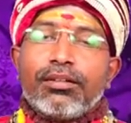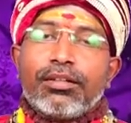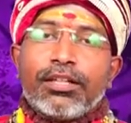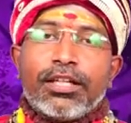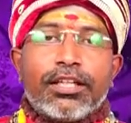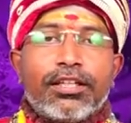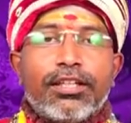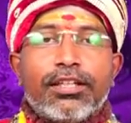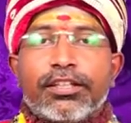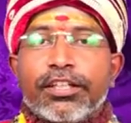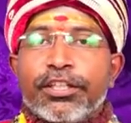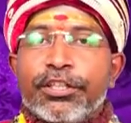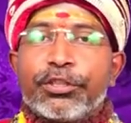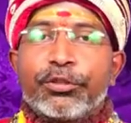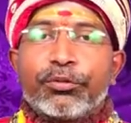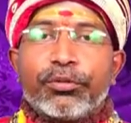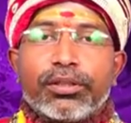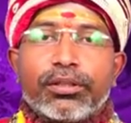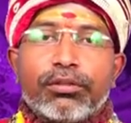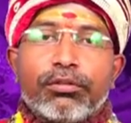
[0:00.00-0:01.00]
நான் அதில்
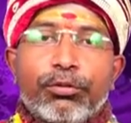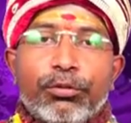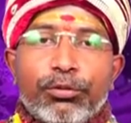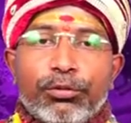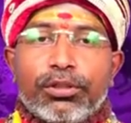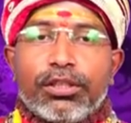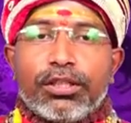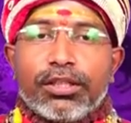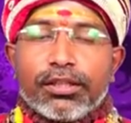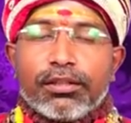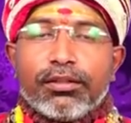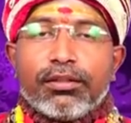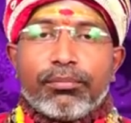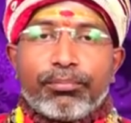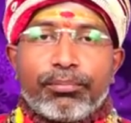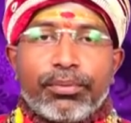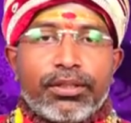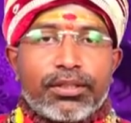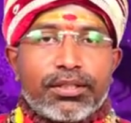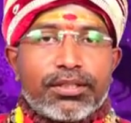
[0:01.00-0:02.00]
தெரிஞ்சுக்குவேன் ஓ நான்
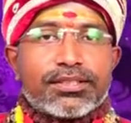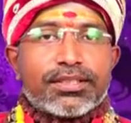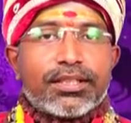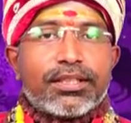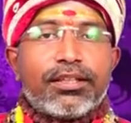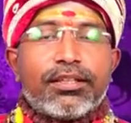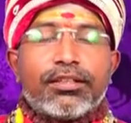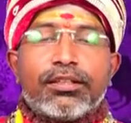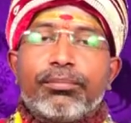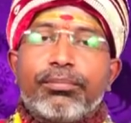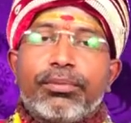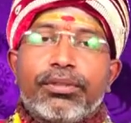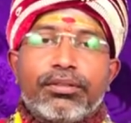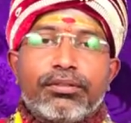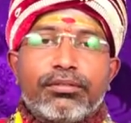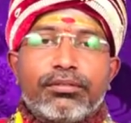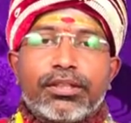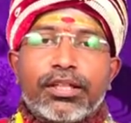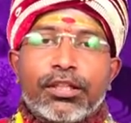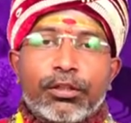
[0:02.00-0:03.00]
பண்ணுறது சரியாக தப்பான்னு
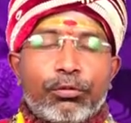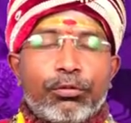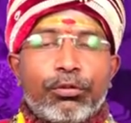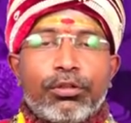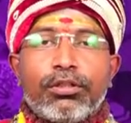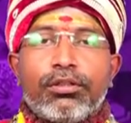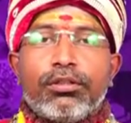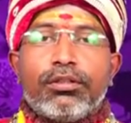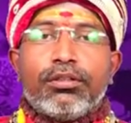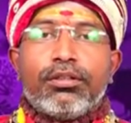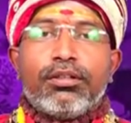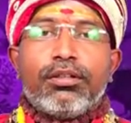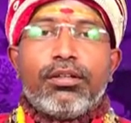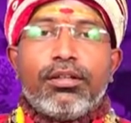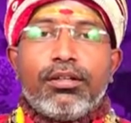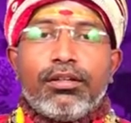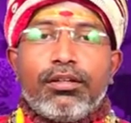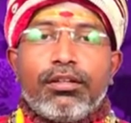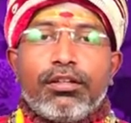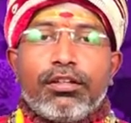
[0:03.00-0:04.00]
எனக்கு ஒரு
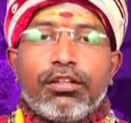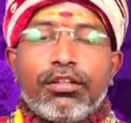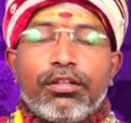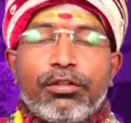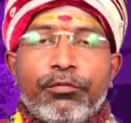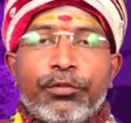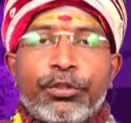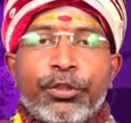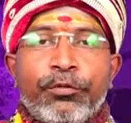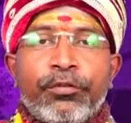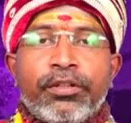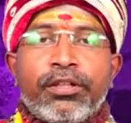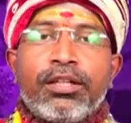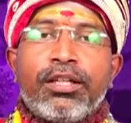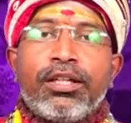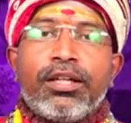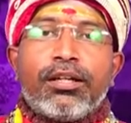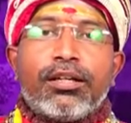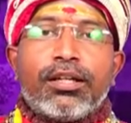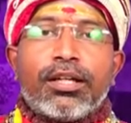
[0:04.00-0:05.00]
விஷயம் வேணும்
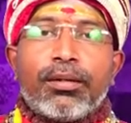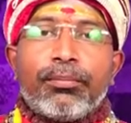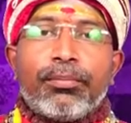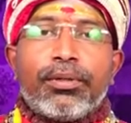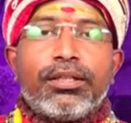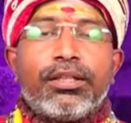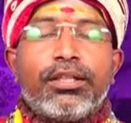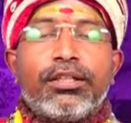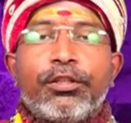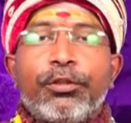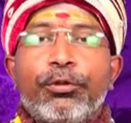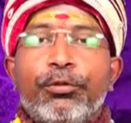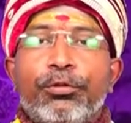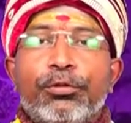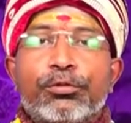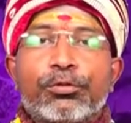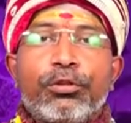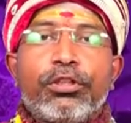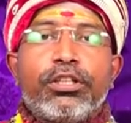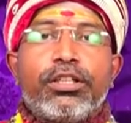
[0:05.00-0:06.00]
இல்லையா நான் பாட்டு எதையோ
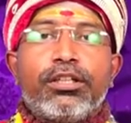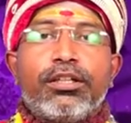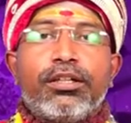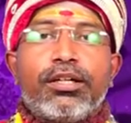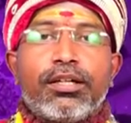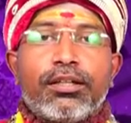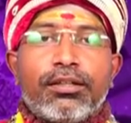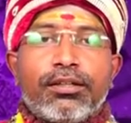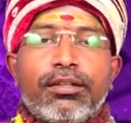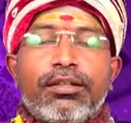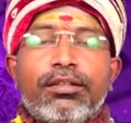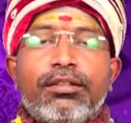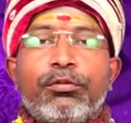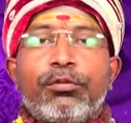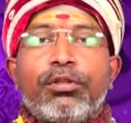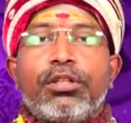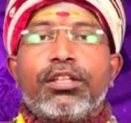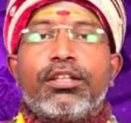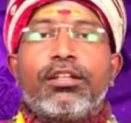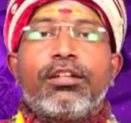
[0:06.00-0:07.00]
ஒன்று சொல்லிவிட்டு அடுத்தடுத்து
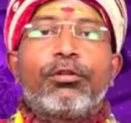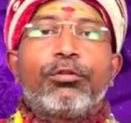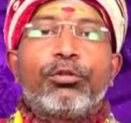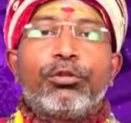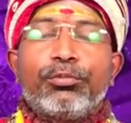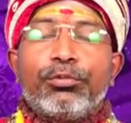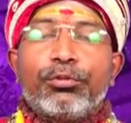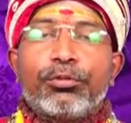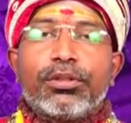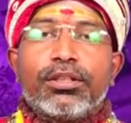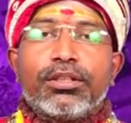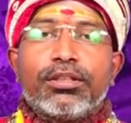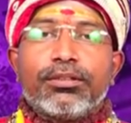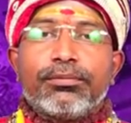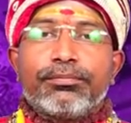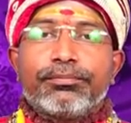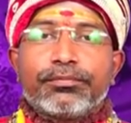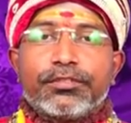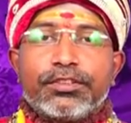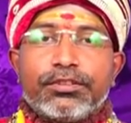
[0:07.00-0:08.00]
உங்களுக்கு இதெல்லாம் கொண்டு போகக்கூடாதுல்ல
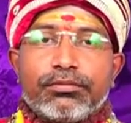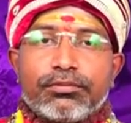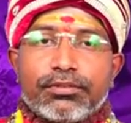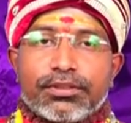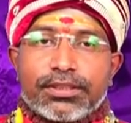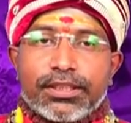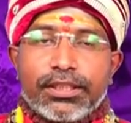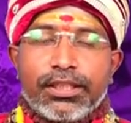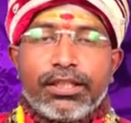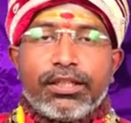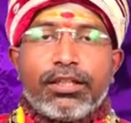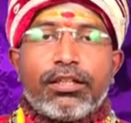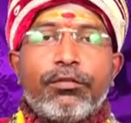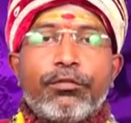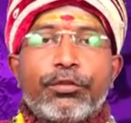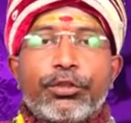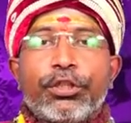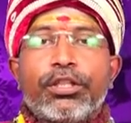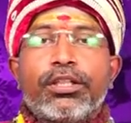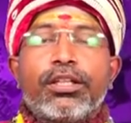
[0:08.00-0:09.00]
சரியான
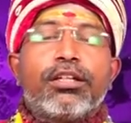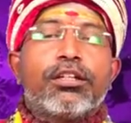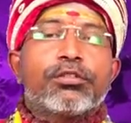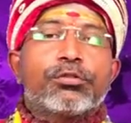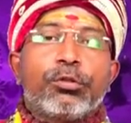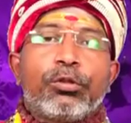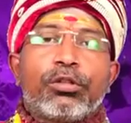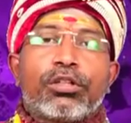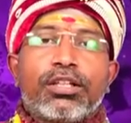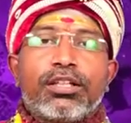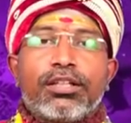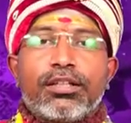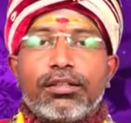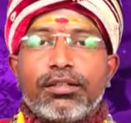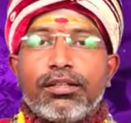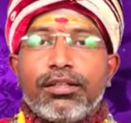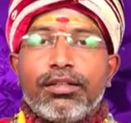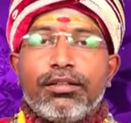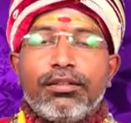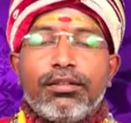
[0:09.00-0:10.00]
விஷயம் தான் நான்
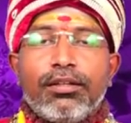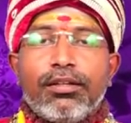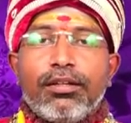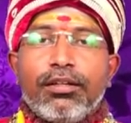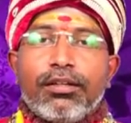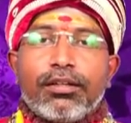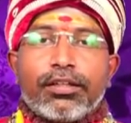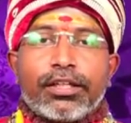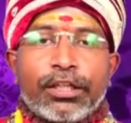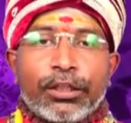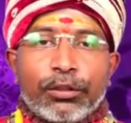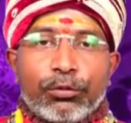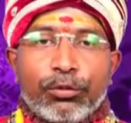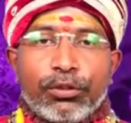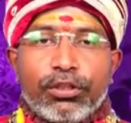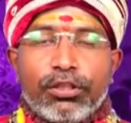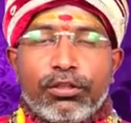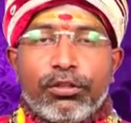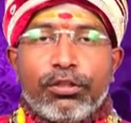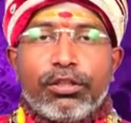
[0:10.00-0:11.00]
சொல்கிறாங்கிறதுல எனக்கு
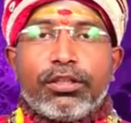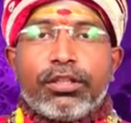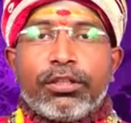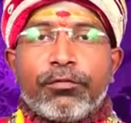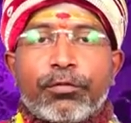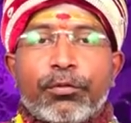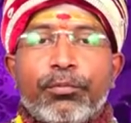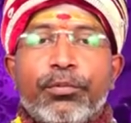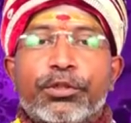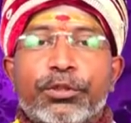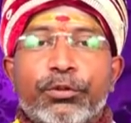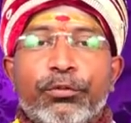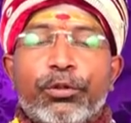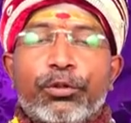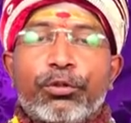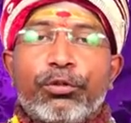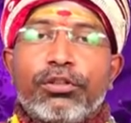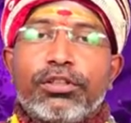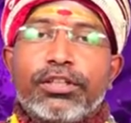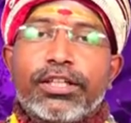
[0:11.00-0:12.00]
ஒரு இன்ஃபர்மேஷன்
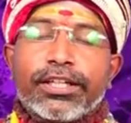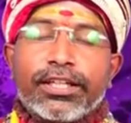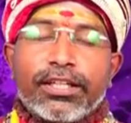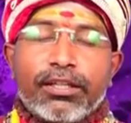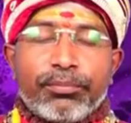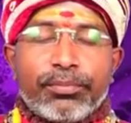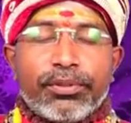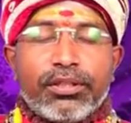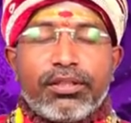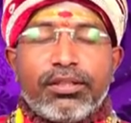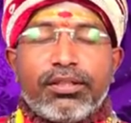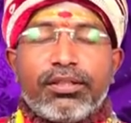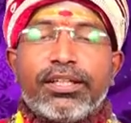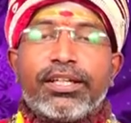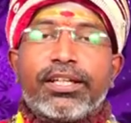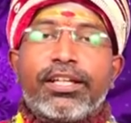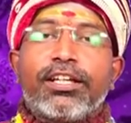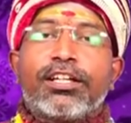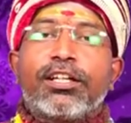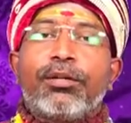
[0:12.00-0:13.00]
வரணும் நிறைய பேர்
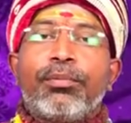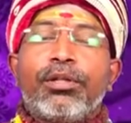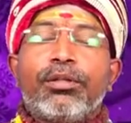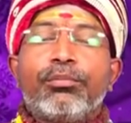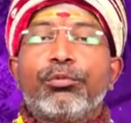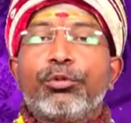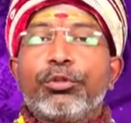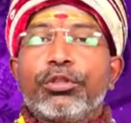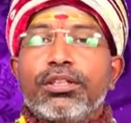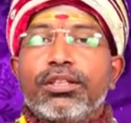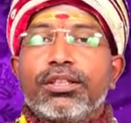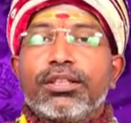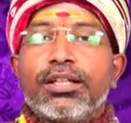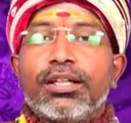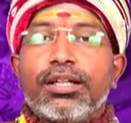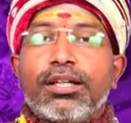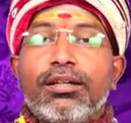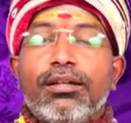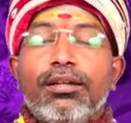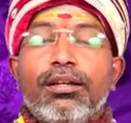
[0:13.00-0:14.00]
நிறையா கமெண்ட்
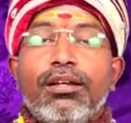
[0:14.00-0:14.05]
போட்டுட்ருக்காங்க